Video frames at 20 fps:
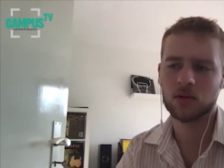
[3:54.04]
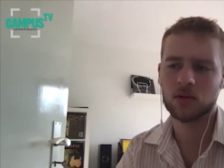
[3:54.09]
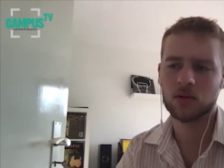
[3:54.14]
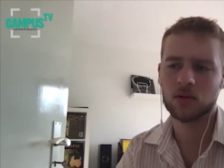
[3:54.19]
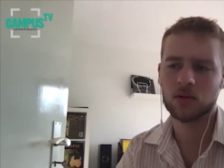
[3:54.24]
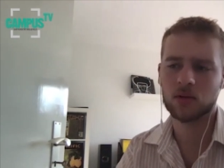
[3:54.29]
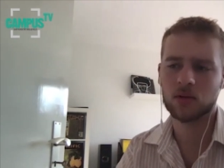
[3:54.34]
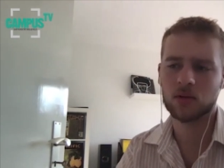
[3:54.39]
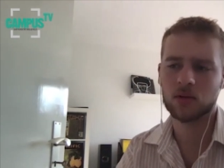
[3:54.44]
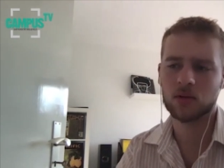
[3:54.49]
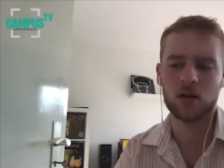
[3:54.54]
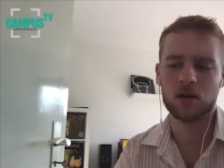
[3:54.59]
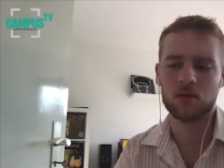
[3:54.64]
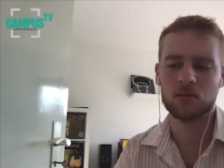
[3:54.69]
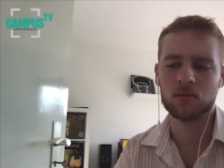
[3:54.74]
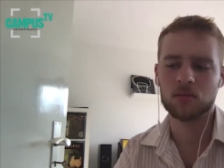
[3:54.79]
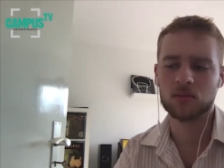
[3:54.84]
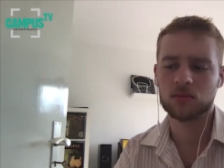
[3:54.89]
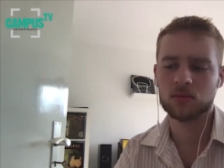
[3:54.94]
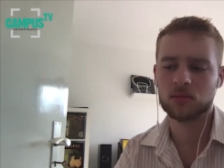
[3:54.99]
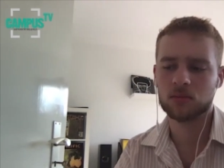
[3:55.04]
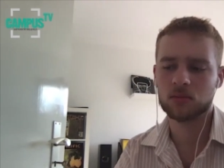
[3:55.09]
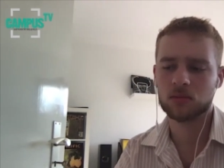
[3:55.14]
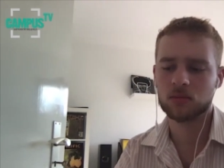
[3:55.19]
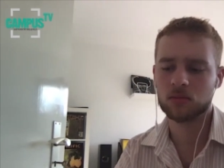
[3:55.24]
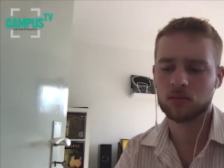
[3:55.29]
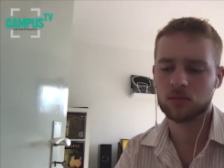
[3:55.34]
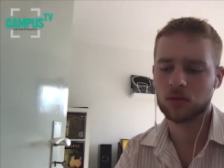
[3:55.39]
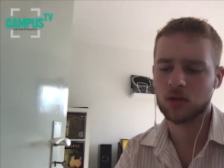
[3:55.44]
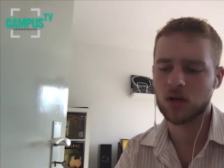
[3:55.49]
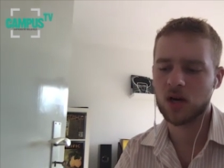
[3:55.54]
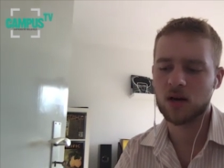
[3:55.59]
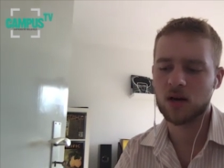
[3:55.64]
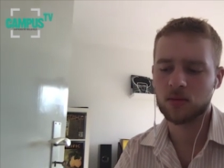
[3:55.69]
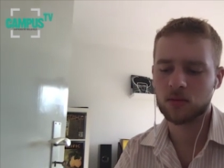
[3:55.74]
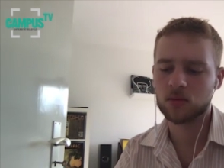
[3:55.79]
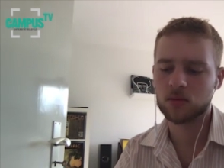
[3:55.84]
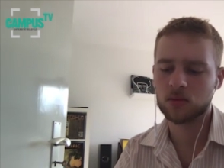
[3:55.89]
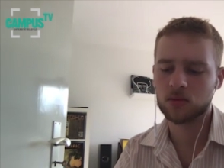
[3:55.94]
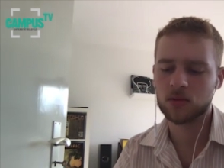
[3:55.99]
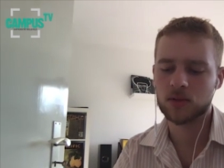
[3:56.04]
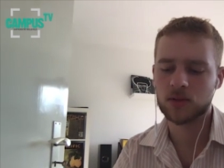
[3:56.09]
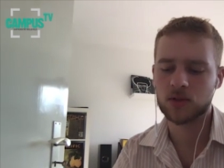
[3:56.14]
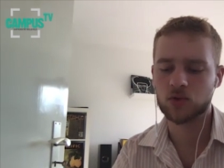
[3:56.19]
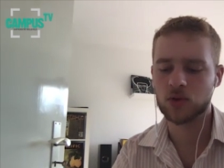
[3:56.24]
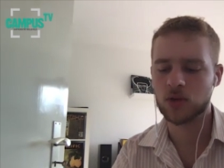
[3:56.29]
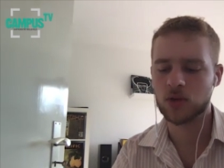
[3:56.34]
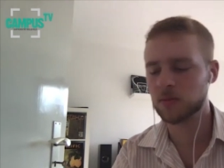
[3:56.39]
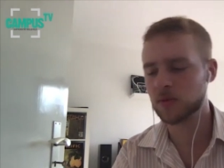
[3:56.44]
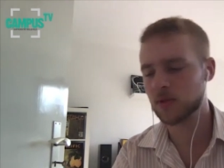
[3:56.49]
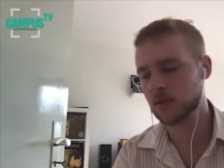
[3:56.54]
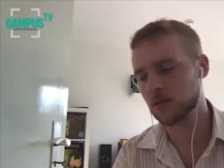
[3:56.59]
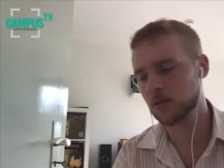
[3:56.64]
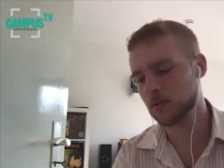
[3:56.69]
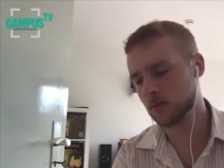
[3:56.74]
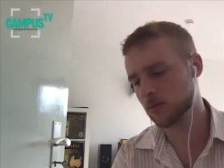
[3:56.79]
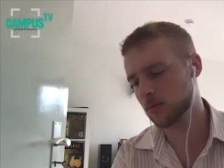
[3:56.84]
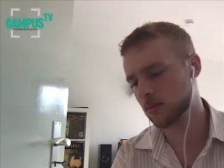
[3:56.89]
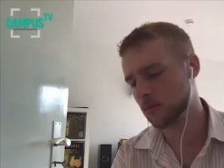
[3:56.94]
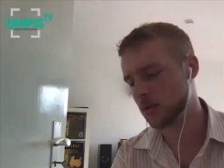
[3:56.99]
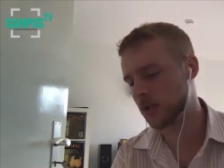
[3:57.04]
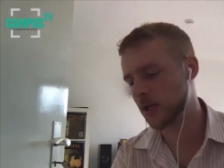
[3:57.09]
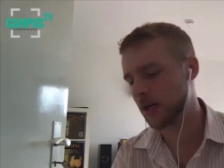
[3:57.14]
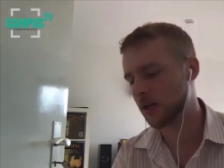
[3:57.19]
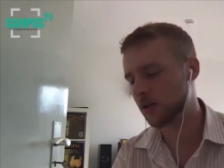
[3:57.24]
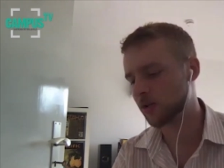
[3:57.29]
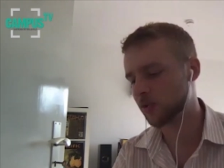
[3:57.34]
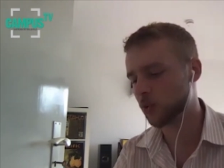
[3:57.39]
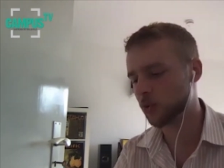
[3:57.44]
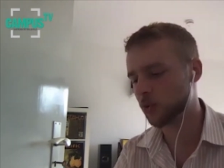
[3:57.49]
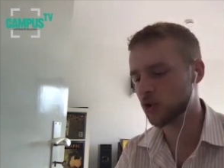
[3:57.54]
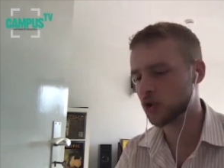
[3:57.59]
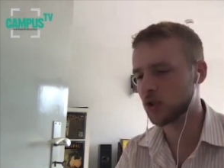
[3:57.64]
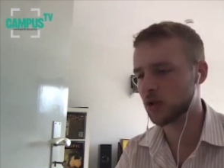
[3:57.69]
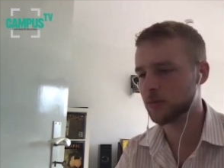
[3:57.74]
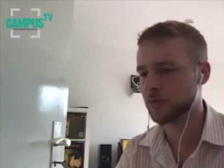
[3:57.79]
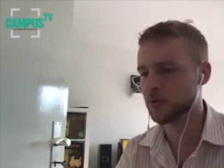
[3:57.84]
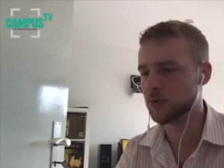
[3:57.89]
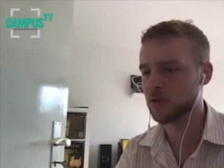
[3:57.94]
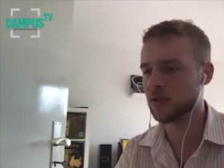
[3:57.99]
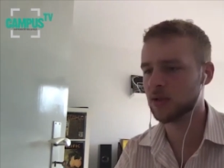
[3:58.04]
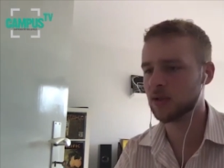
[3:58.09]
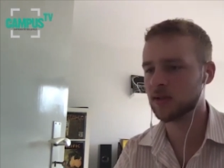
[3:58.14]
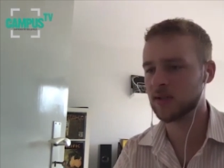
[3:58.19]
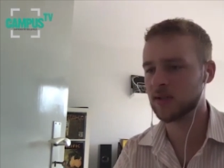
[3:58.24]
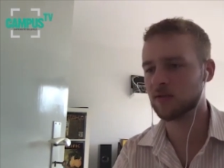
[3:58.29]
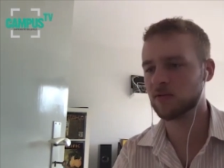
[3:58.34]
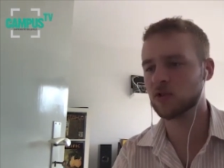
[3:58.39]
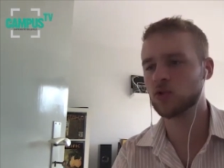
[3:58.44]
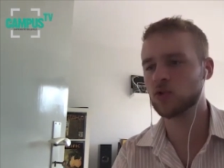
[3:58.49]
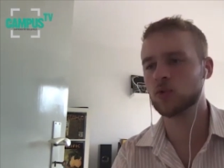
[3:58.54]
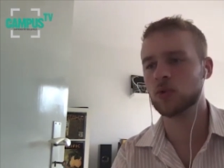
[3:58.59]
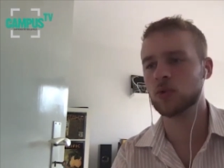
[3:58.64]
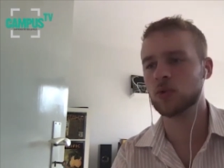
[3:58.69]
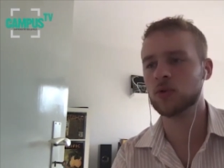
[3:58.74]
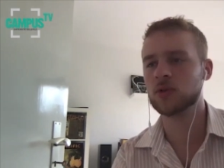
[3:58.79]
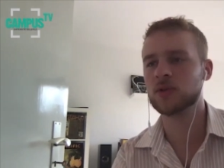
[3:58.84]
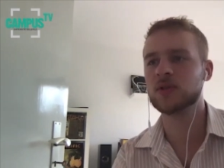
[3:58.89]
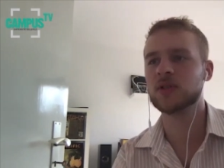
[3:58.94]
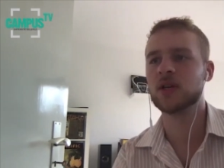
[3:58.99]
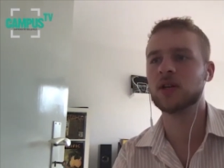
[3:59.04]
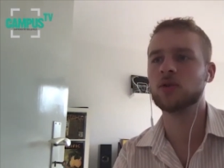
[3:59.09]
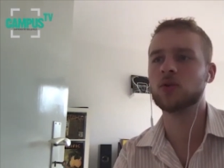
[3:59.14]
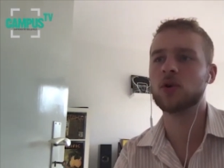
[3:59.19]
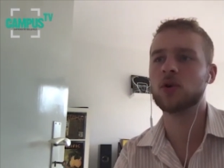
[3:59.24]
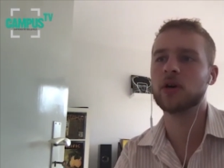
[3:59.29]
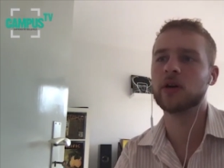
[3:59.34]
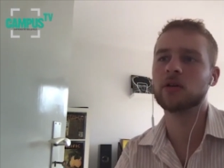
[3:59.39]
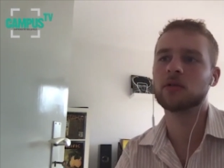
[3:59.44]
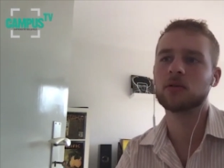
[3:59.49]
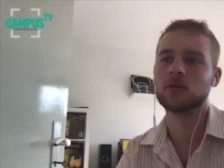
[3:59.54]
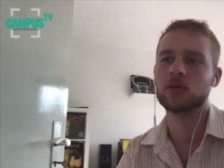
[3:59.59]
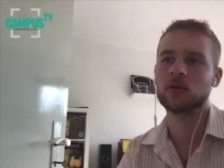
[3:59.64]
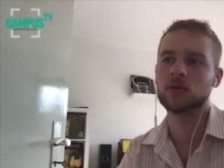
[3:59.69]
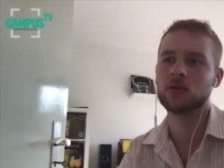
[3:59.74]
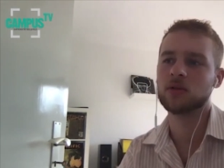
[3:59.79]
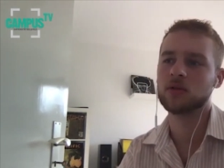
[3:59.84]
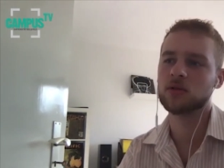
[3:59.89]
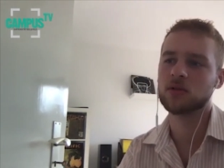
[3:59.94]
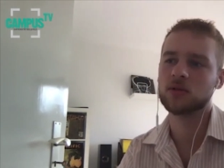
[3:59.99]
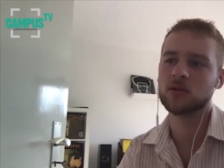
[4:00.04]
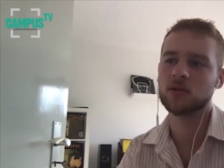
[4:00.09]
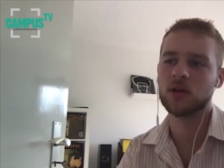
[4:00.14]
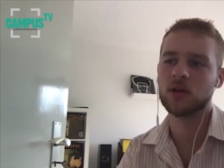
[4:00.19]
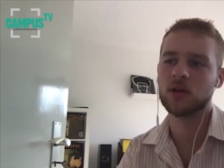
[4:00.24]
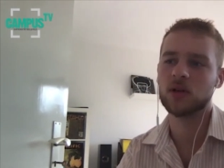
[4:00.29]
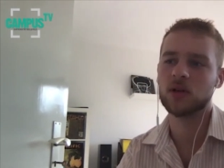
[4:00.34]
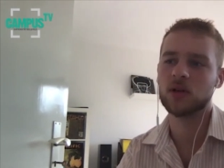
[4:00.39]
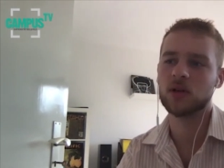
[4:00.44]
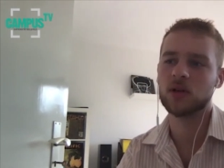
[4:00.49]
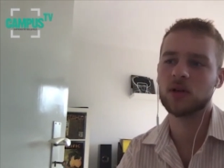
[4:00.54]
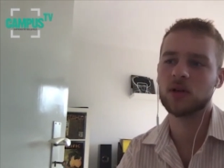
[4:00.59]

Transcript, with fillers: ähm, ja, Streams mit elektronischer Musik, sehr virtuos, sehr neu und äh, ziemlich